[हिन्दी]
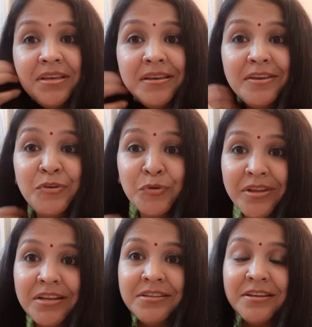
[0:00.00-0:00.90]
ही
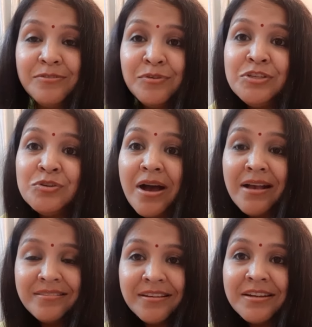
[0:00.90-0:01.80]
यूनिक चीज़ हुई जो
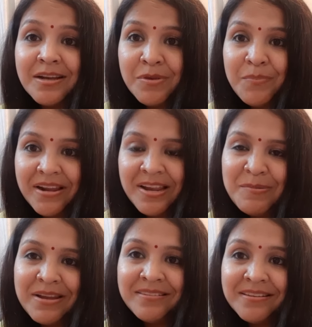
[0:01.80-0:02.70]
आज तक कभी पहले
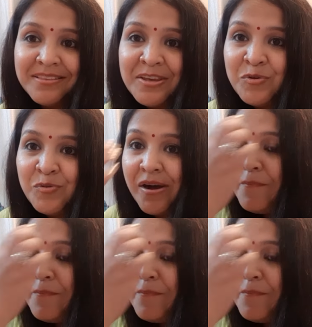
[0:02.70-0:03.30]
हमारे साथ नहीं हुआ